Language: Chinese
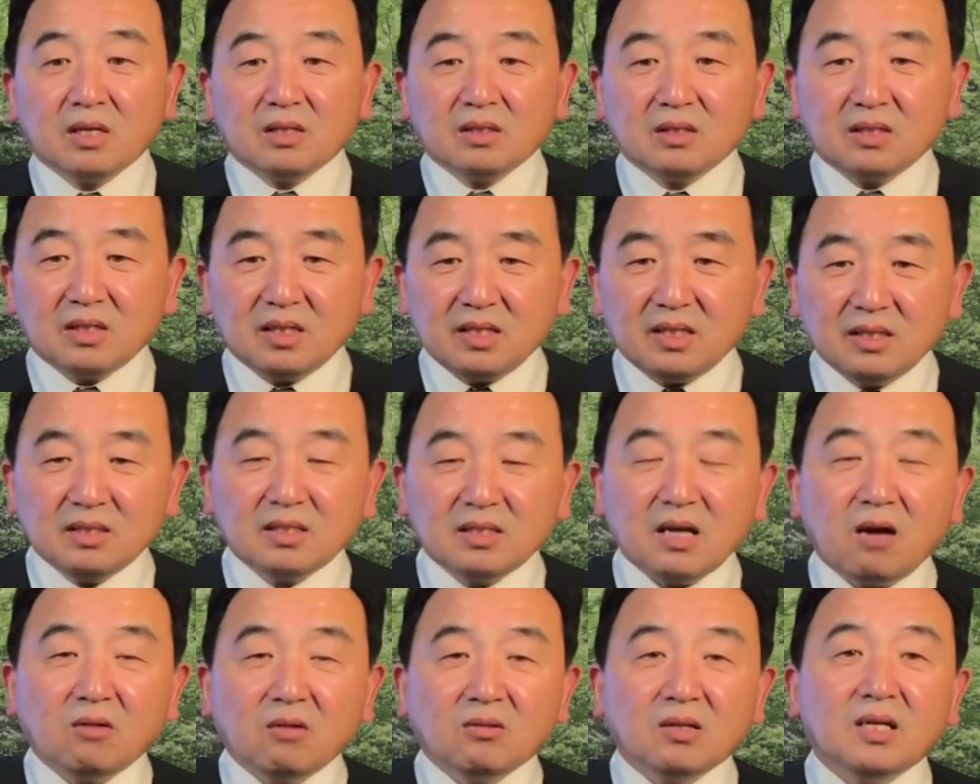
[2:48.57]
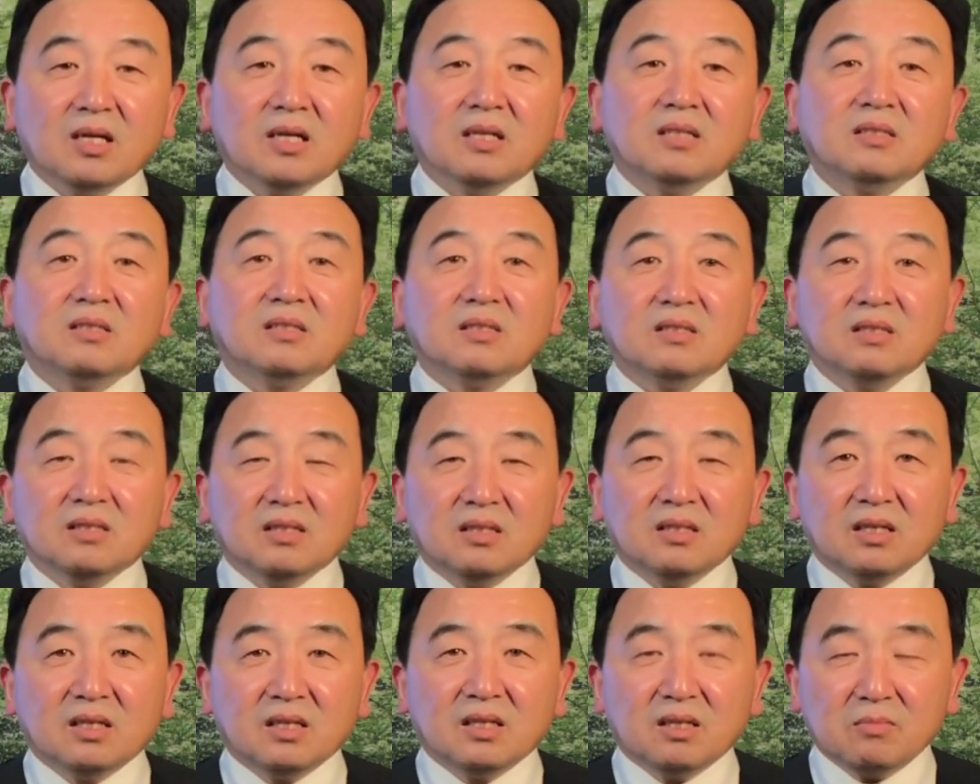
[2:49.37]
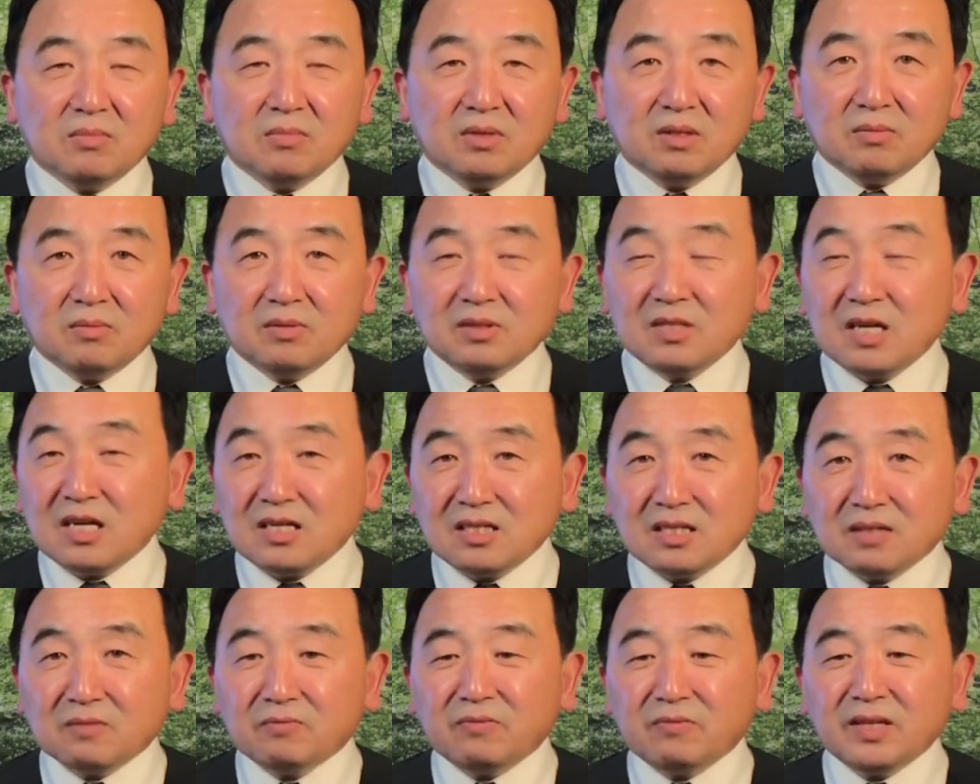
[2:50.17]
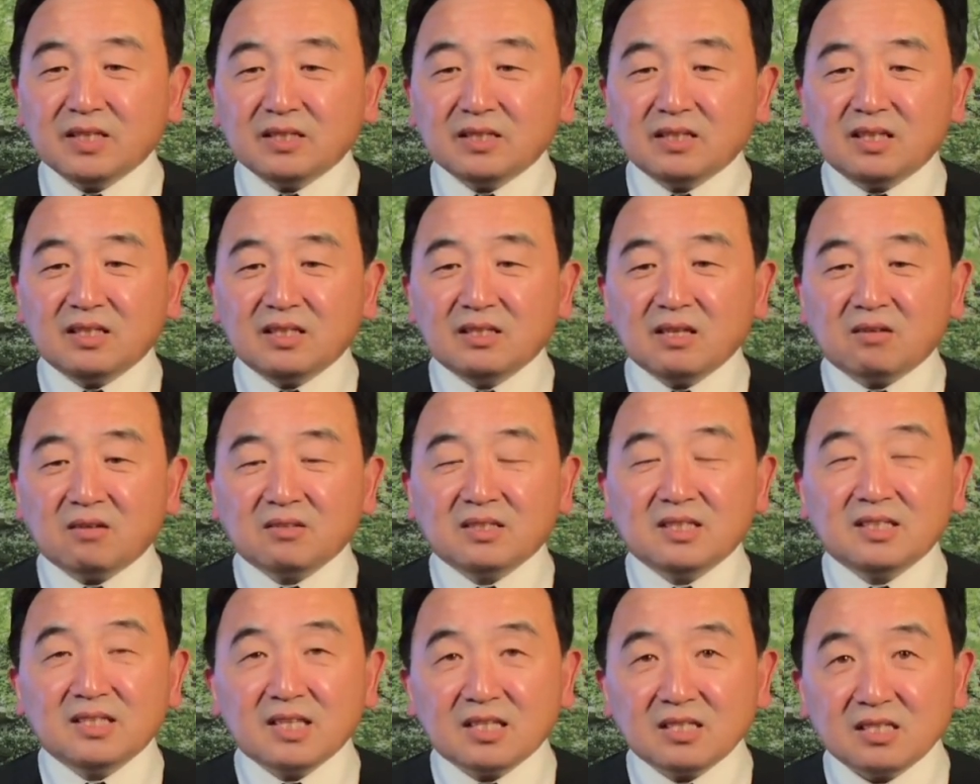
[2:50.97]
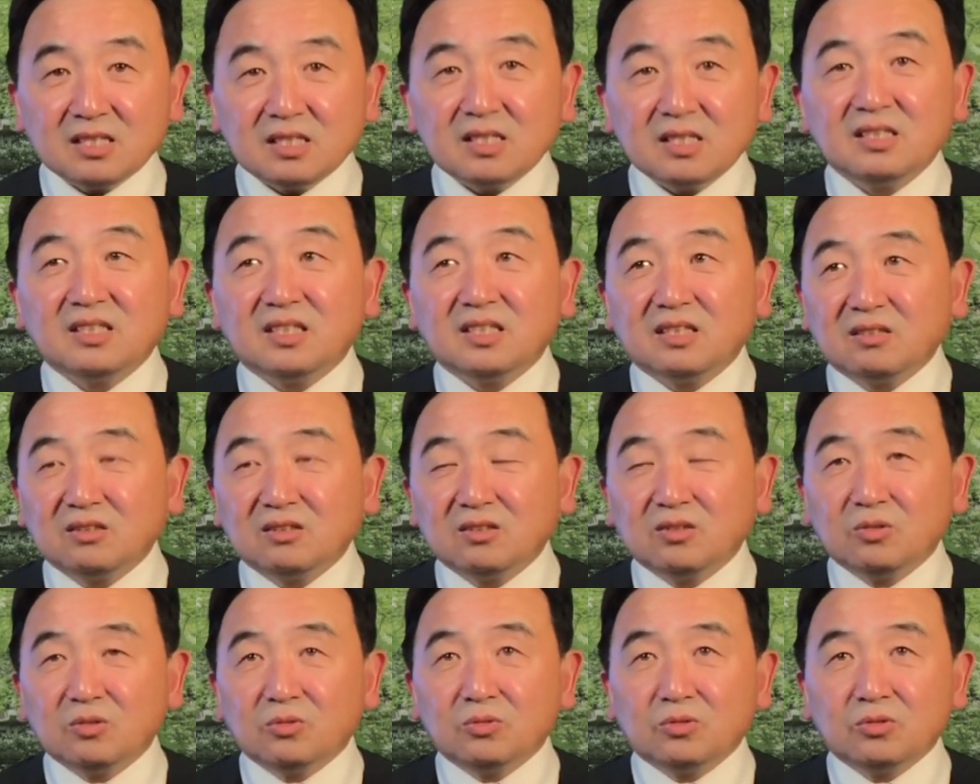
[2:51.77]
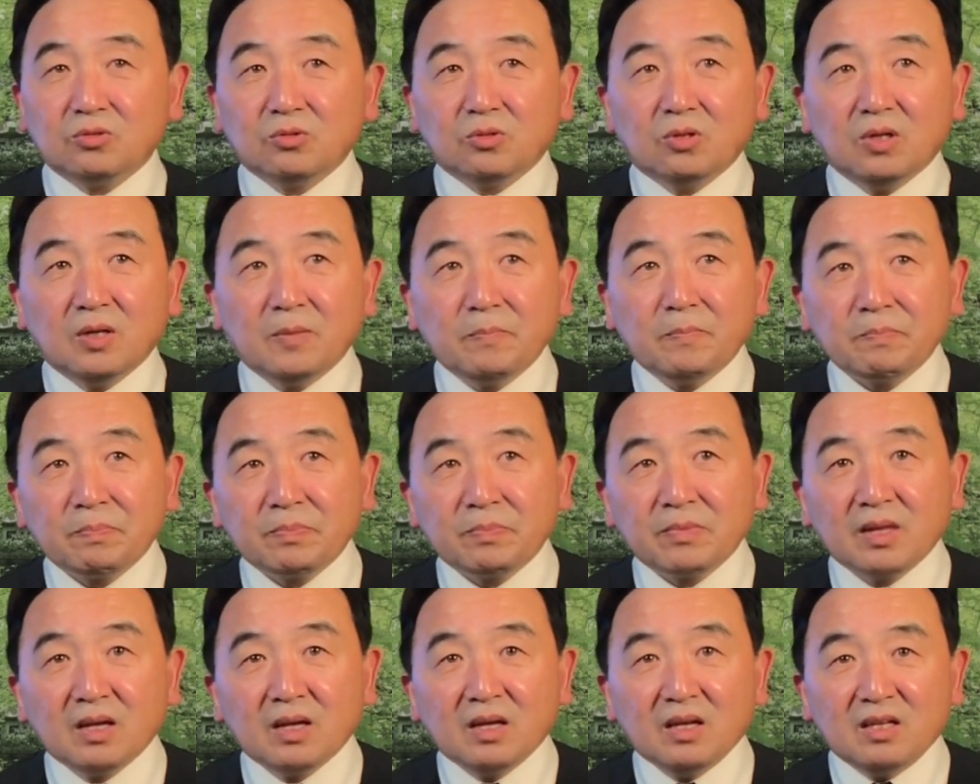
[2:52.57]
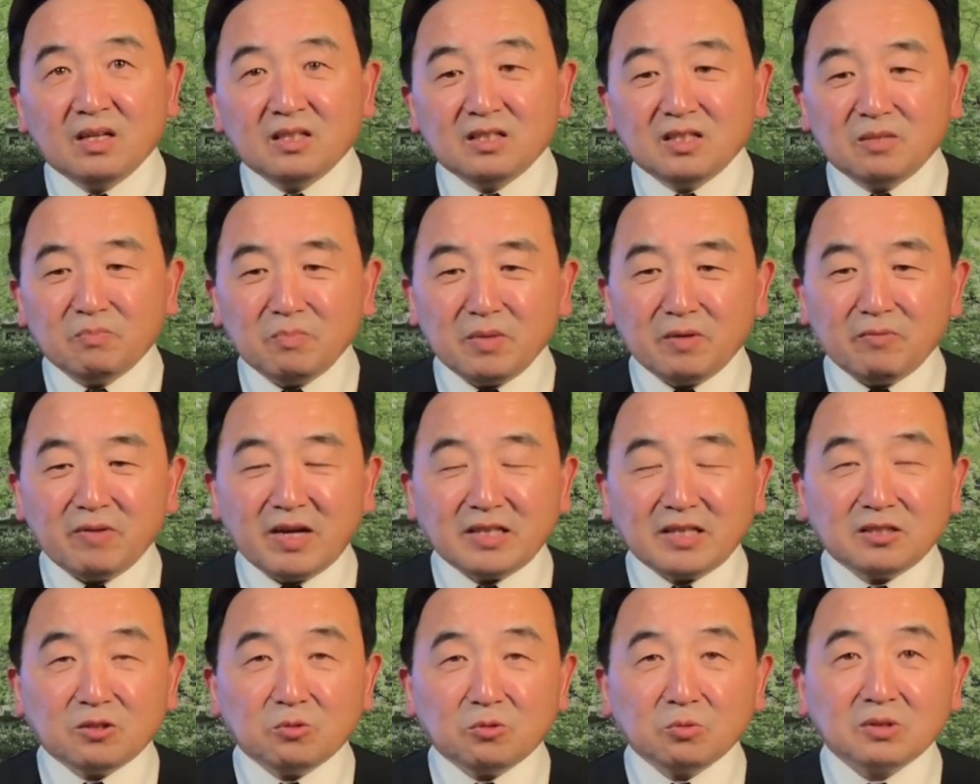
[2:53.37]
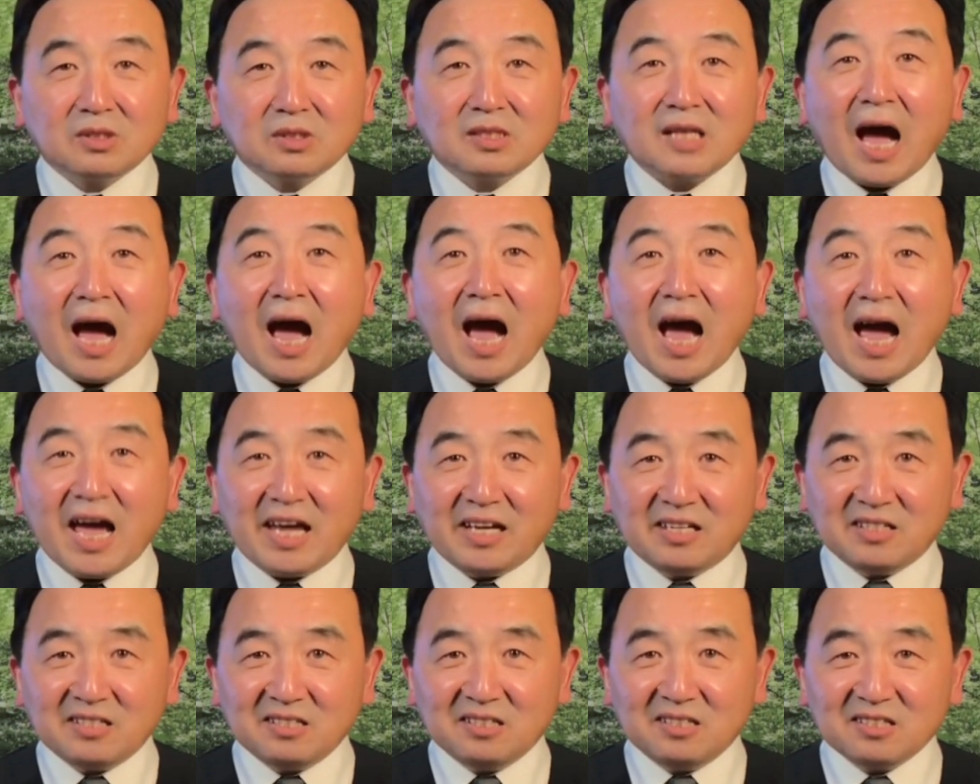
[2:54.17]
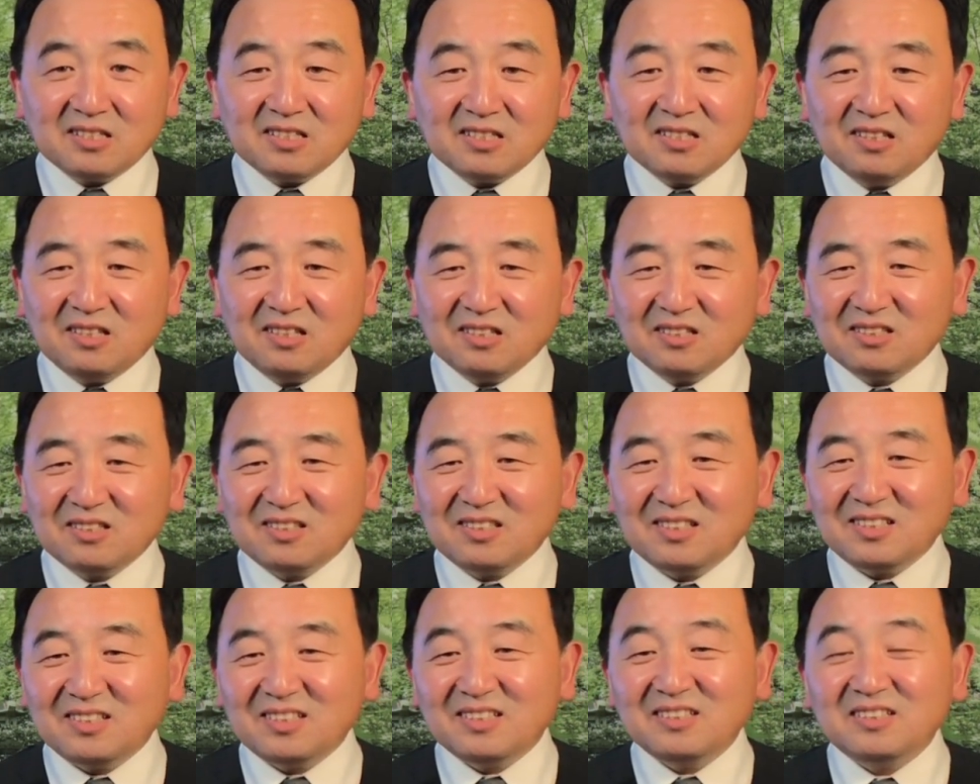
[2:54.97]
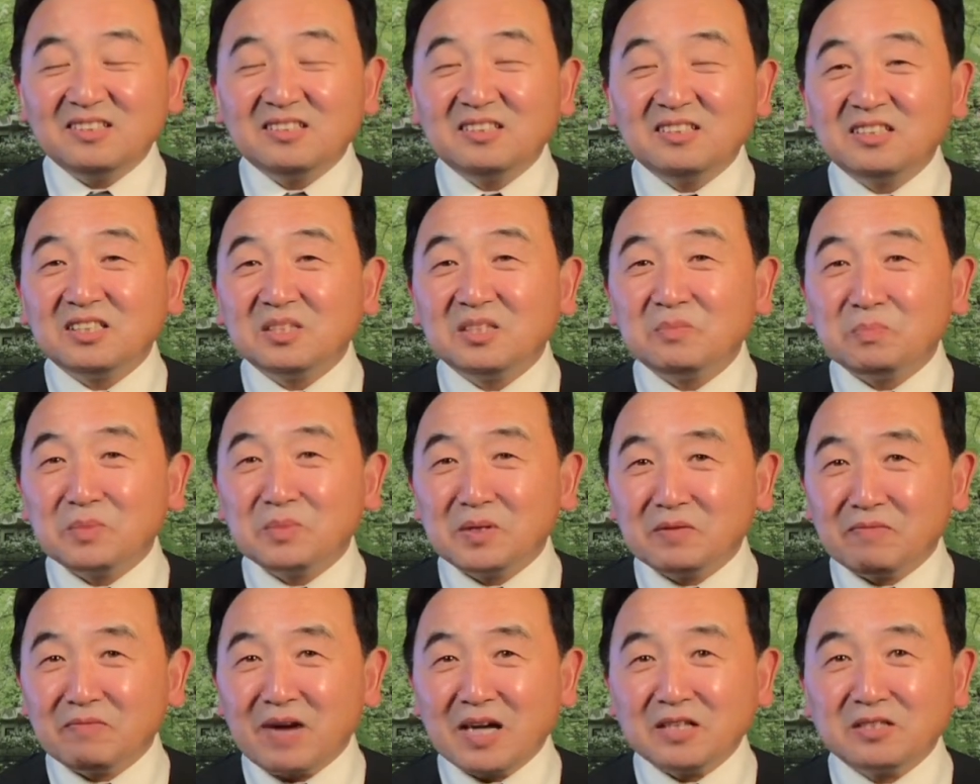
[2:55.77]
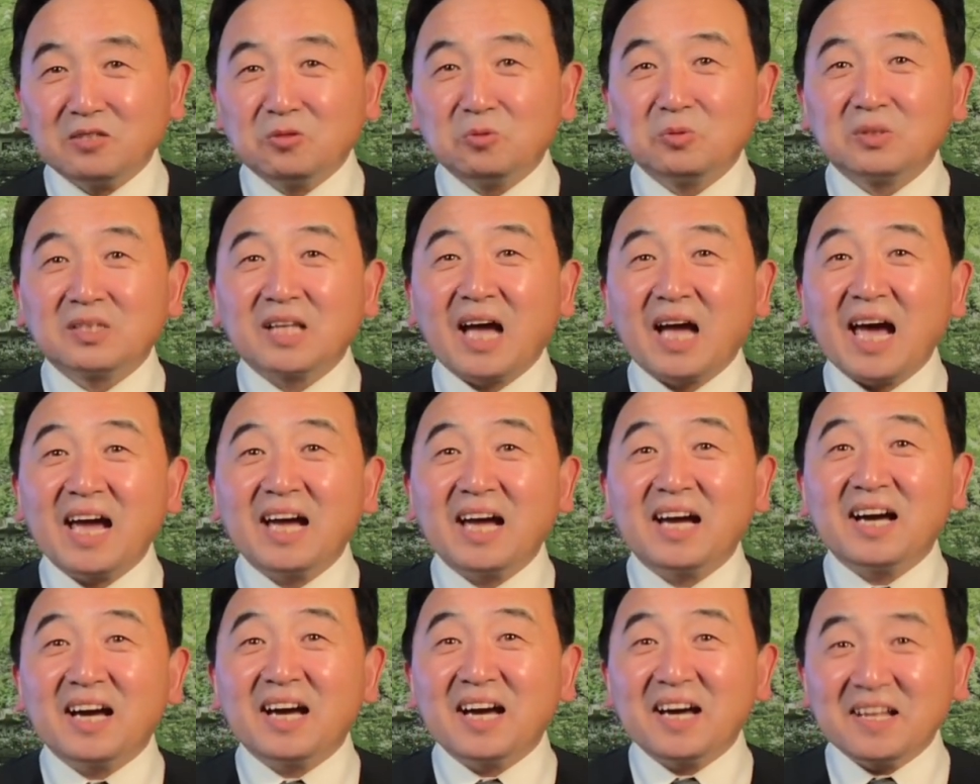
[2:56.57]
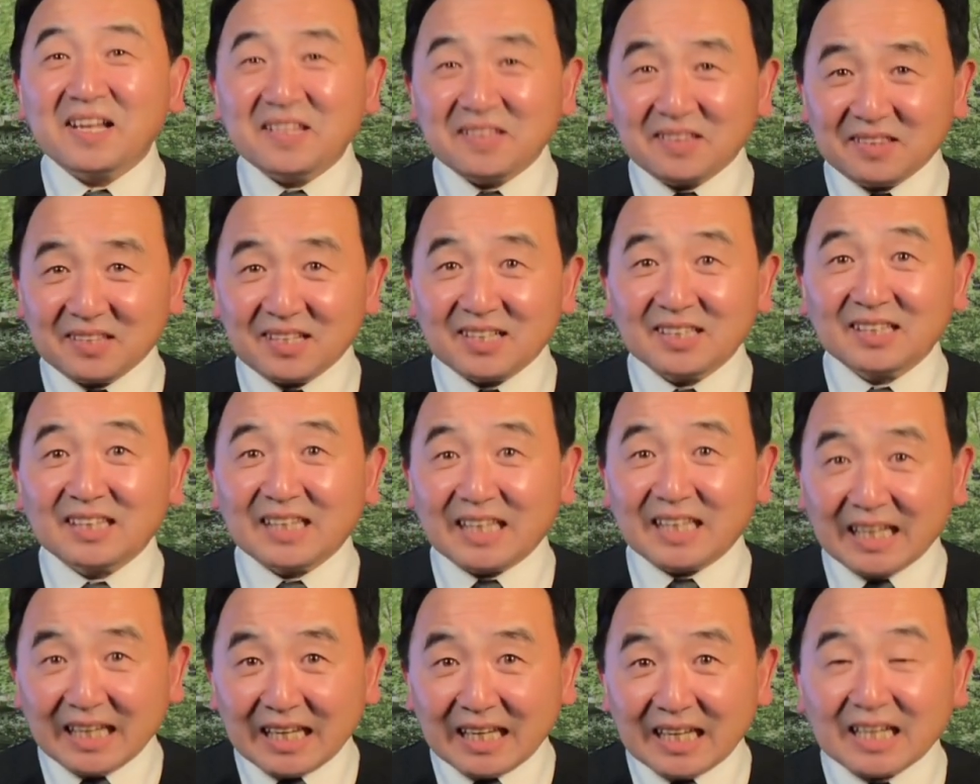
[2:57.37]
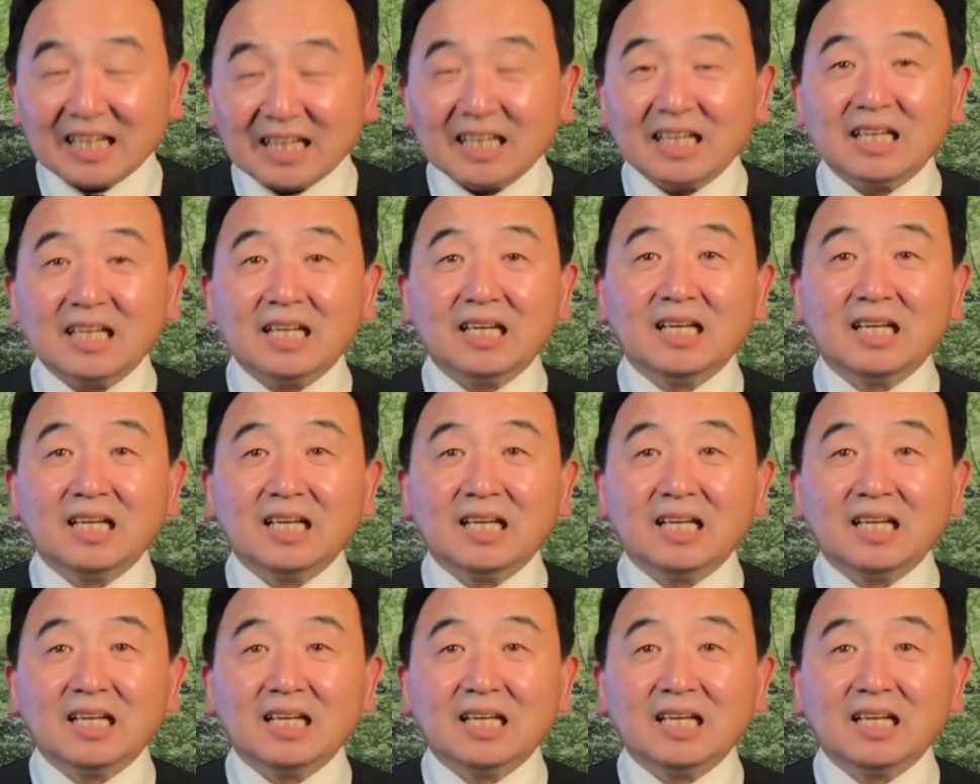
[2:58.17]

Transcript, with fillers: 提到了，呃，任正非提到了一件事情，就是说。这孟晚舟太各色，其实是孟晚舟太恨他爹。